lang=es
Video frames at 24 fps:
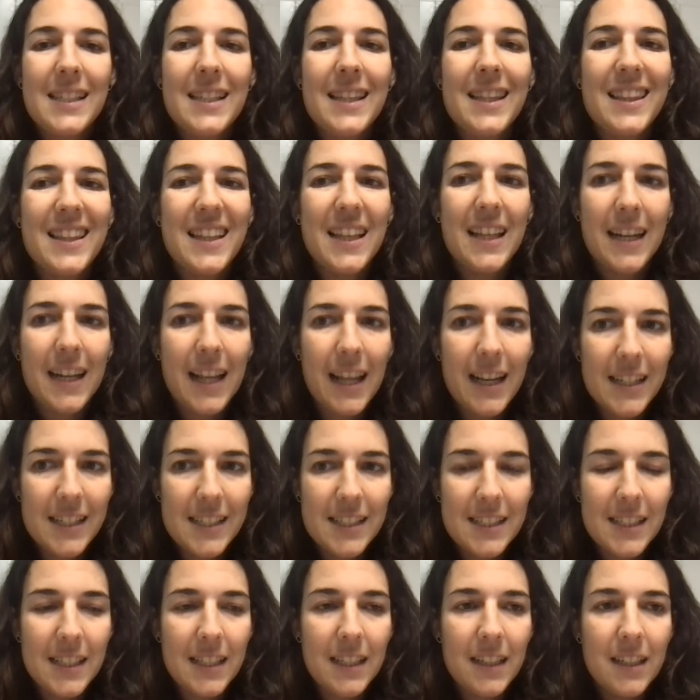
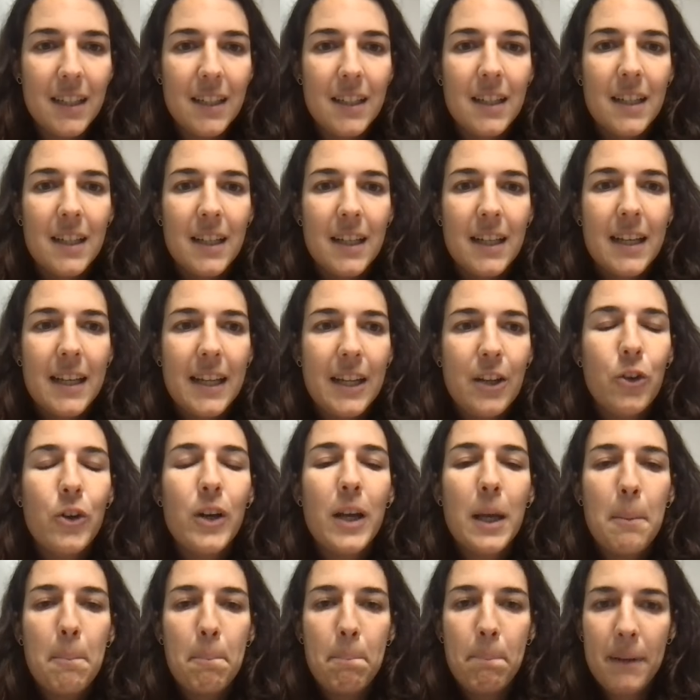encerrarse creo
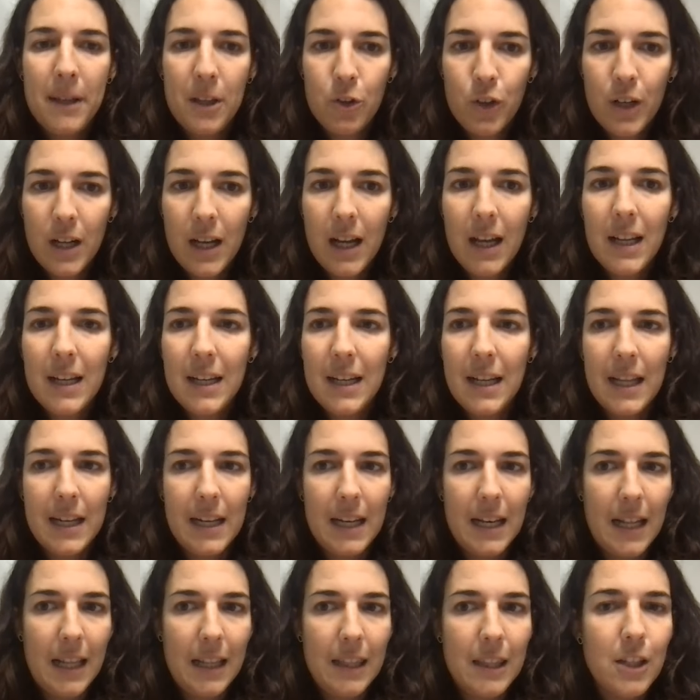que empeora la
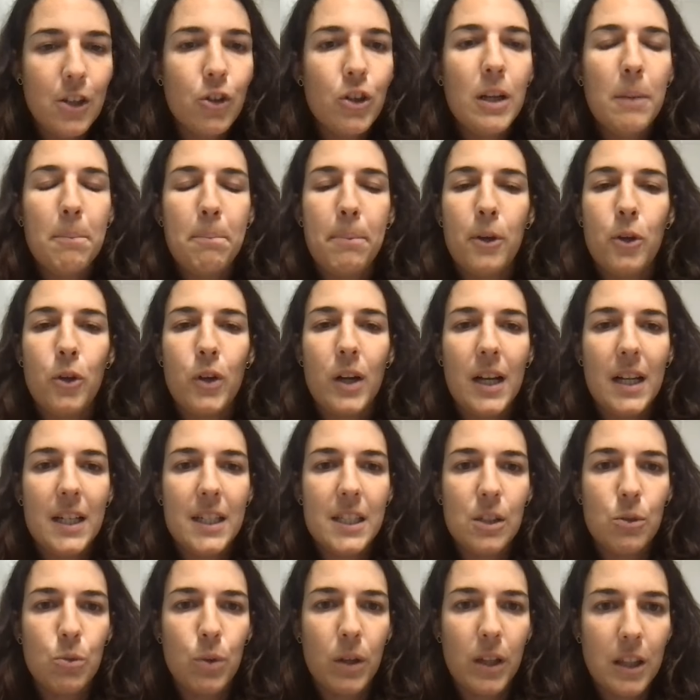relación, empeora la
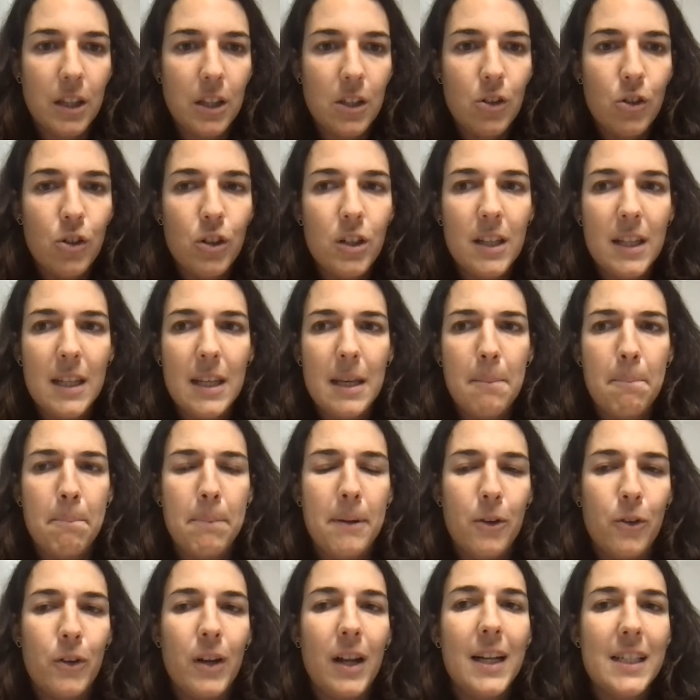situación y
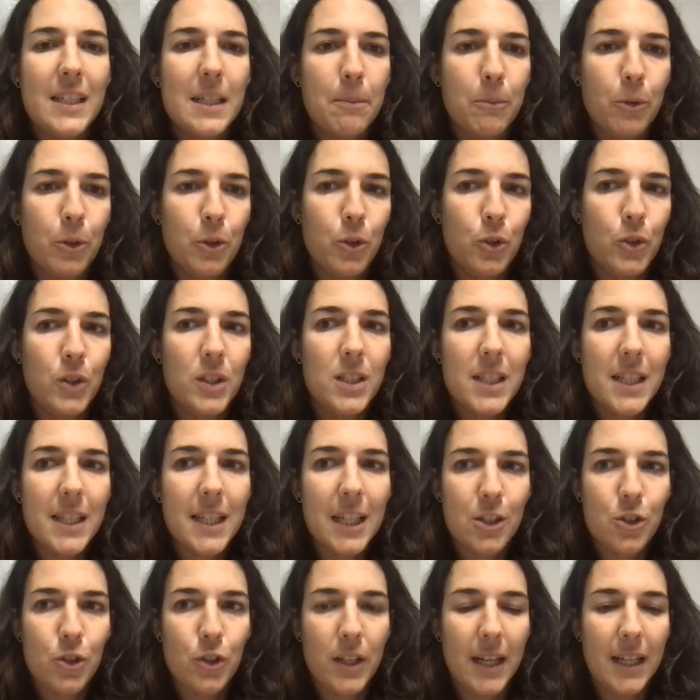empeora las emociones que ya
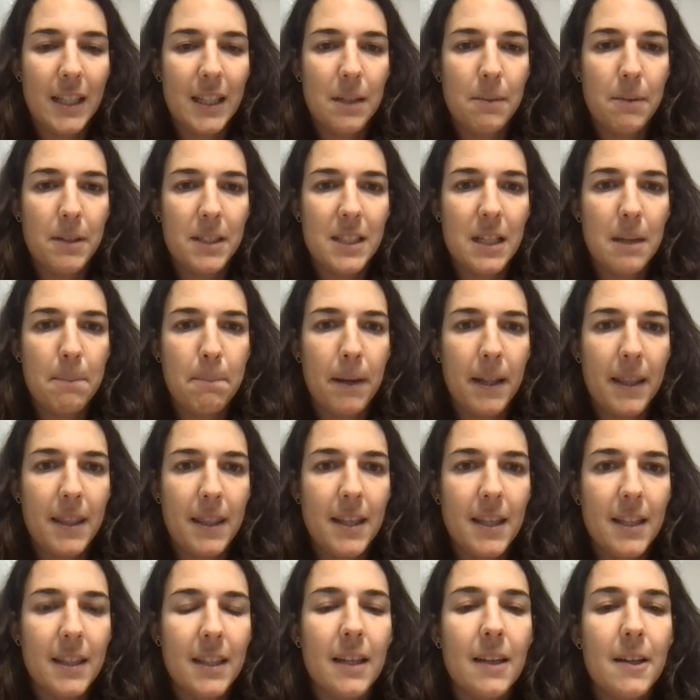son negativas del
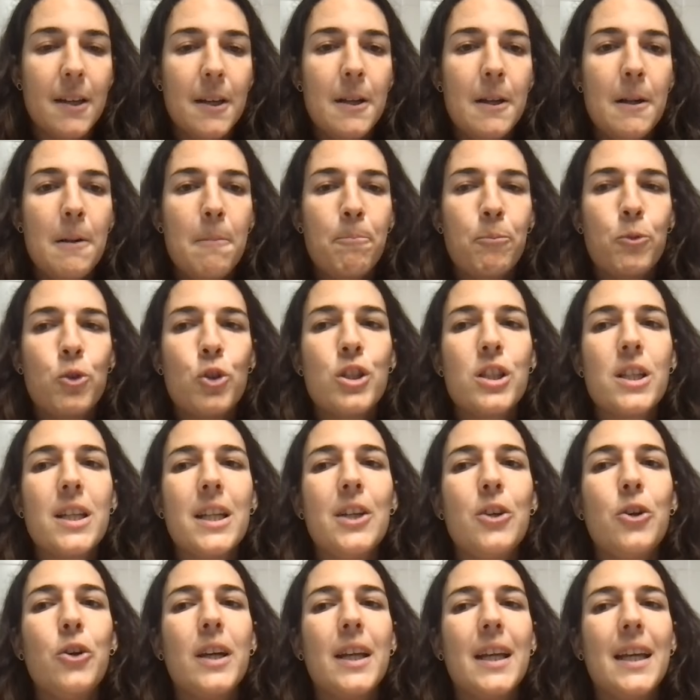paciente. Entonces,
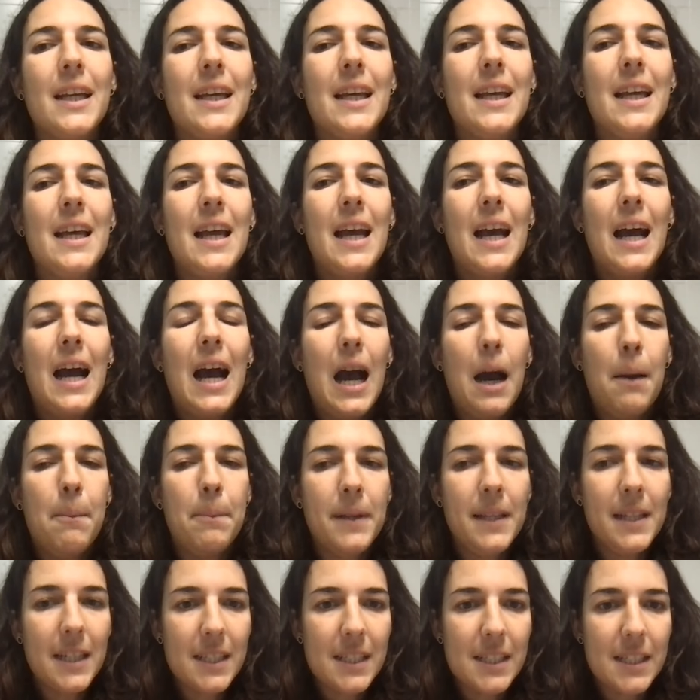creo que
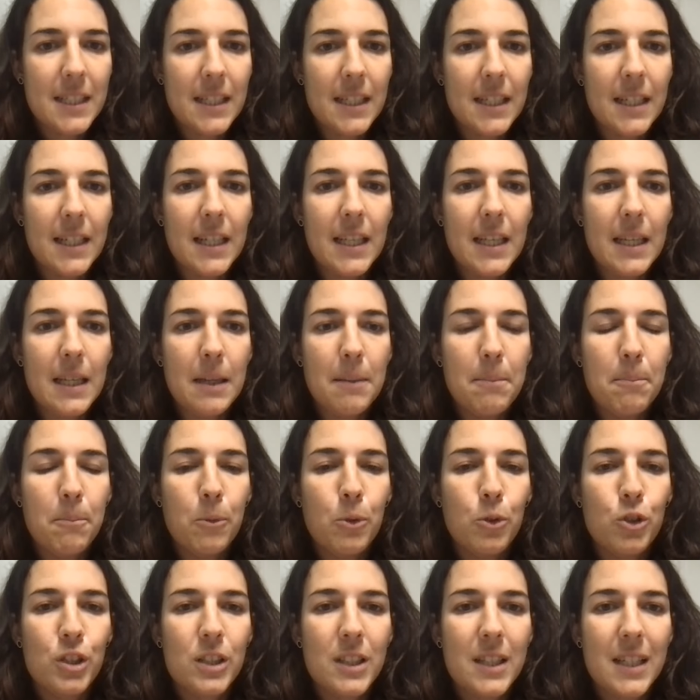abrirse y
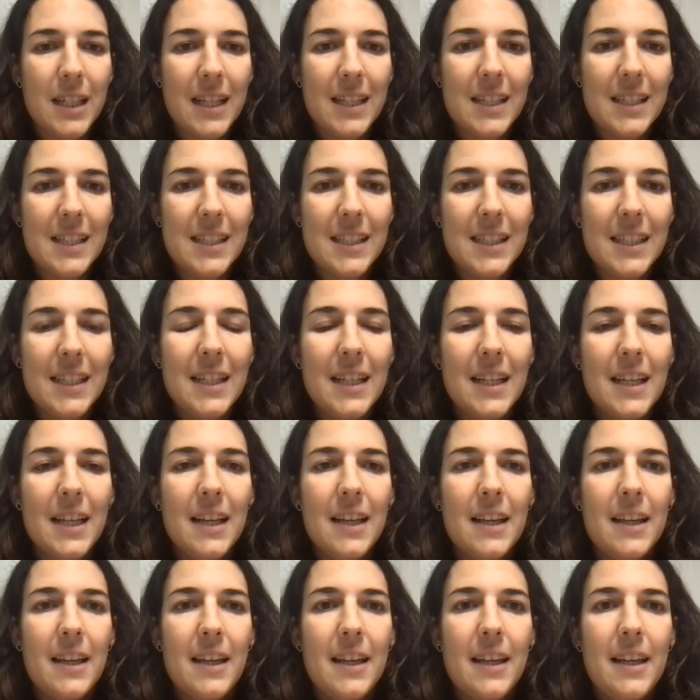mostrarse
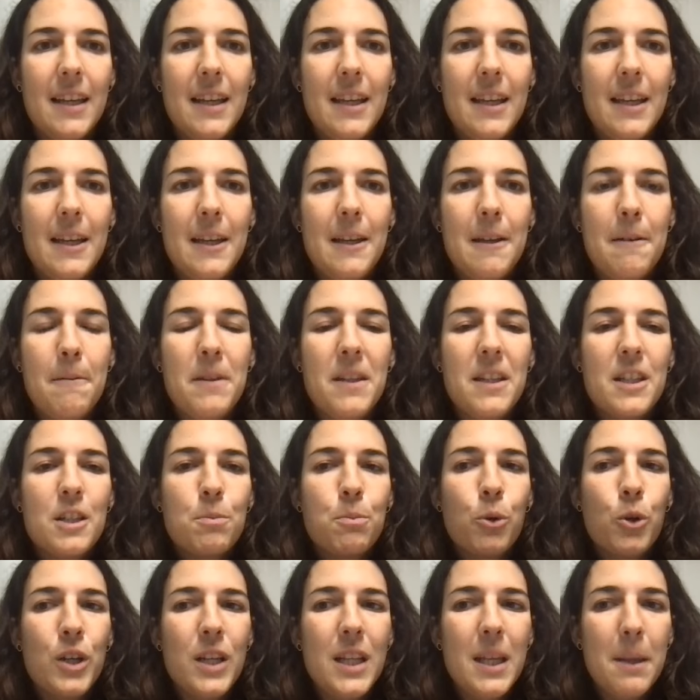eh,
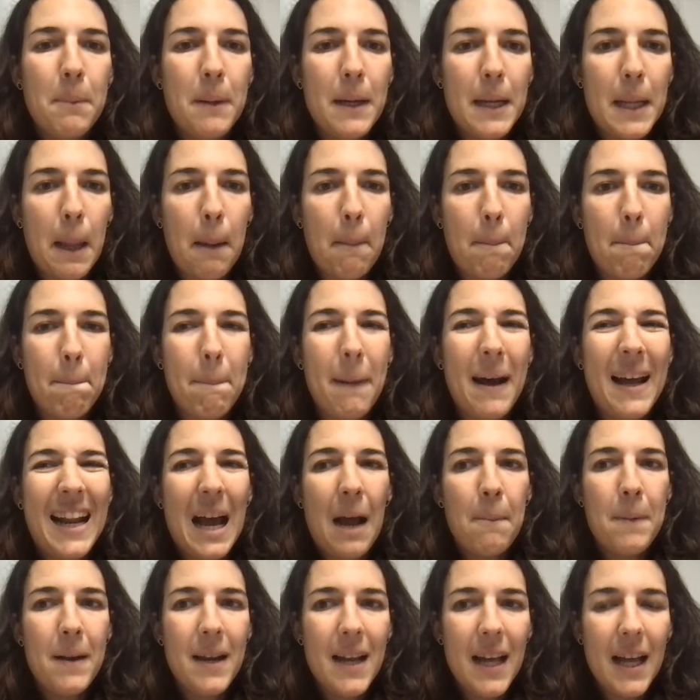disponible para
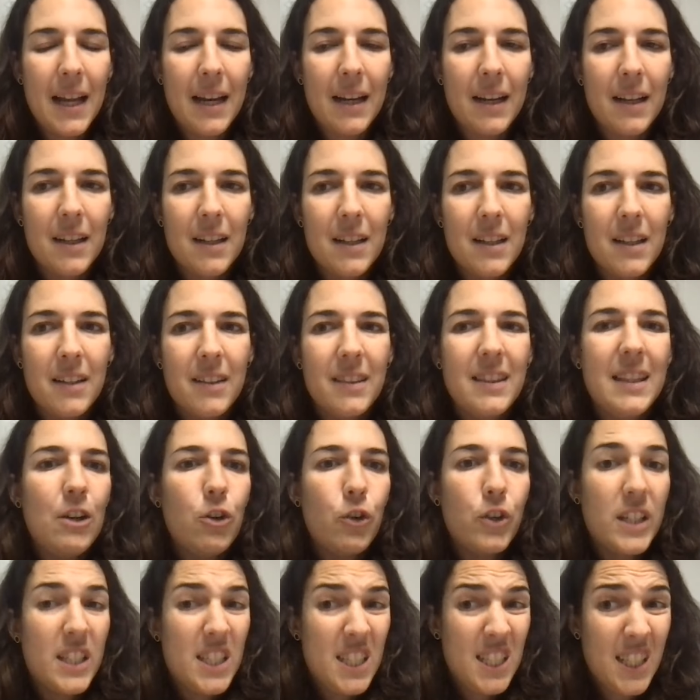hablar de
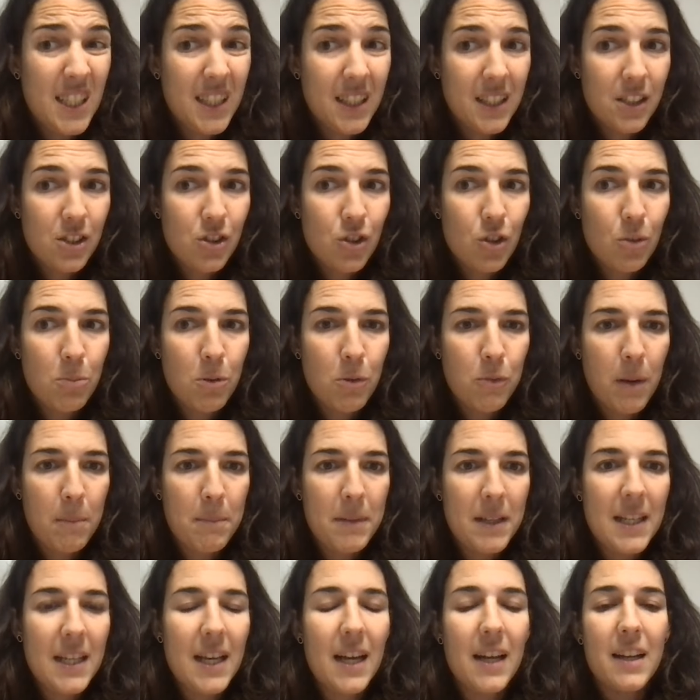lo que sientes como
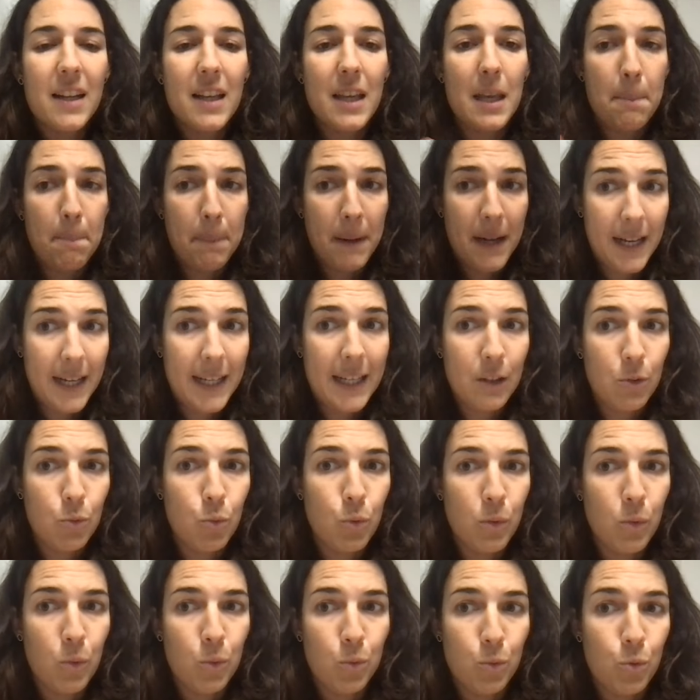familiar y para que
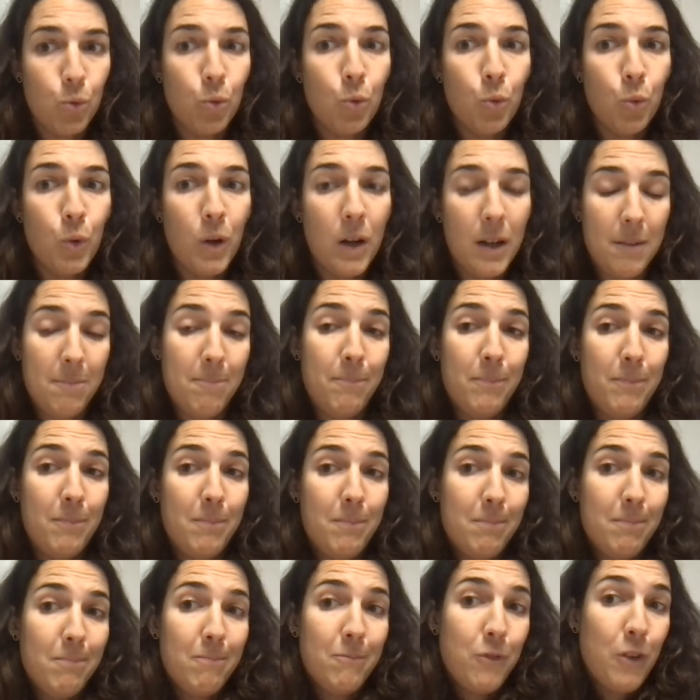tu,
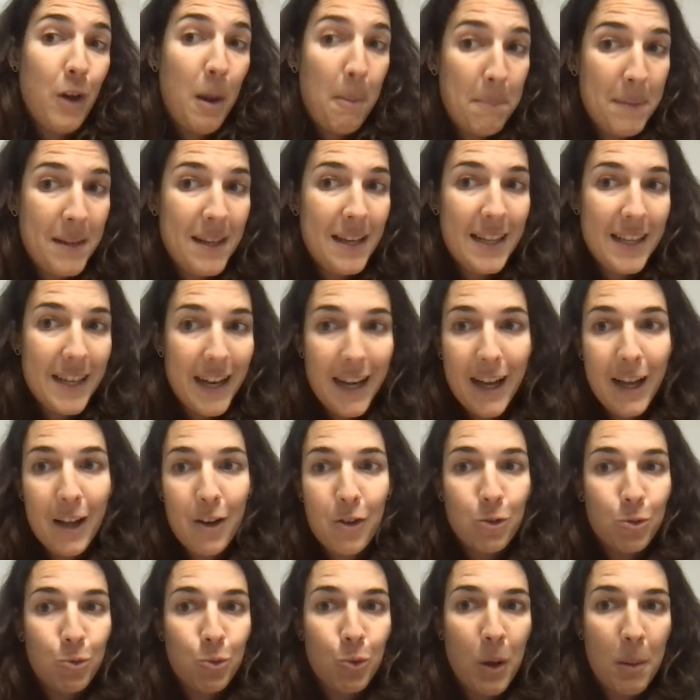familiar
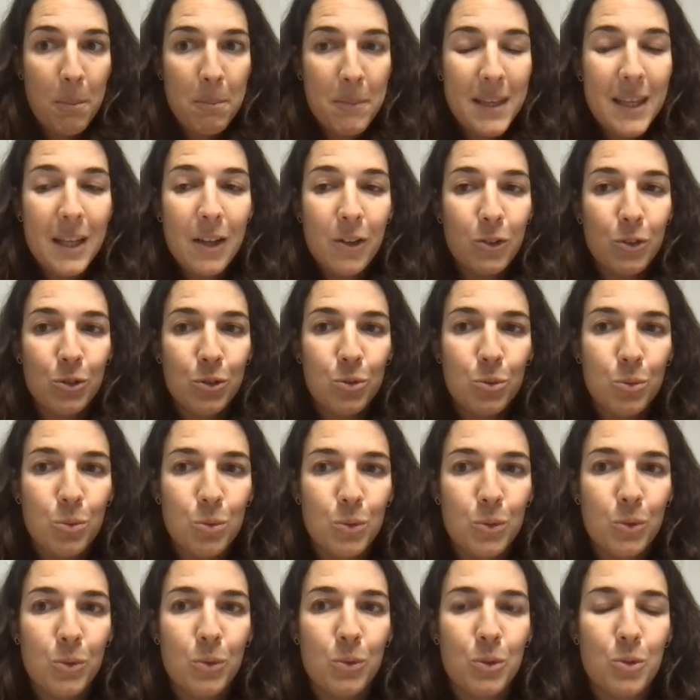o tu amigo
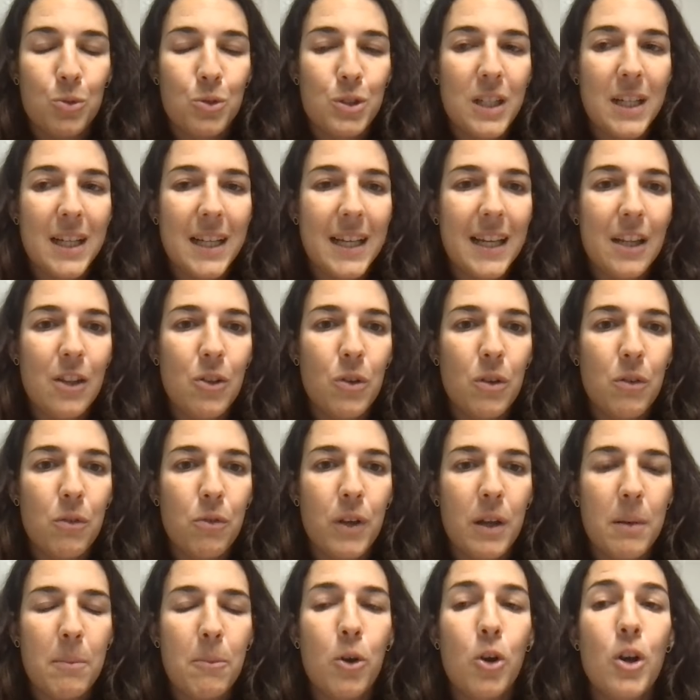o tu, ser querido
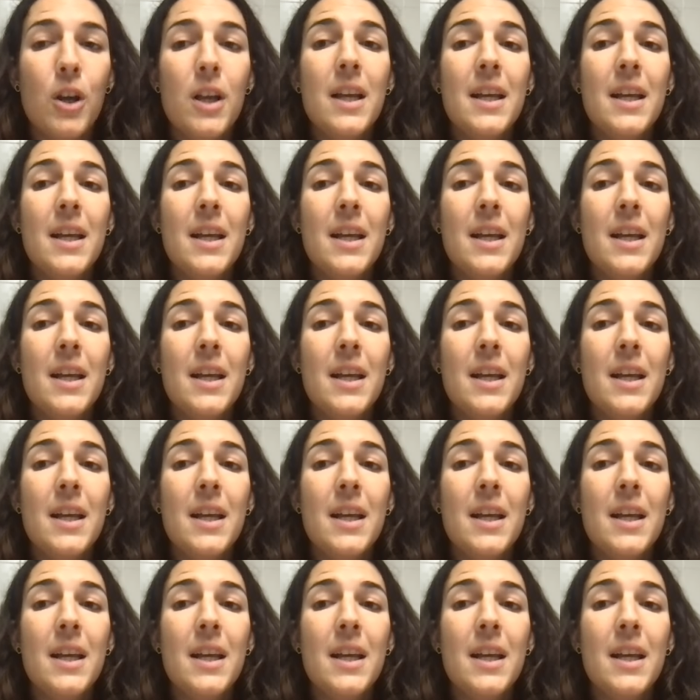enfermo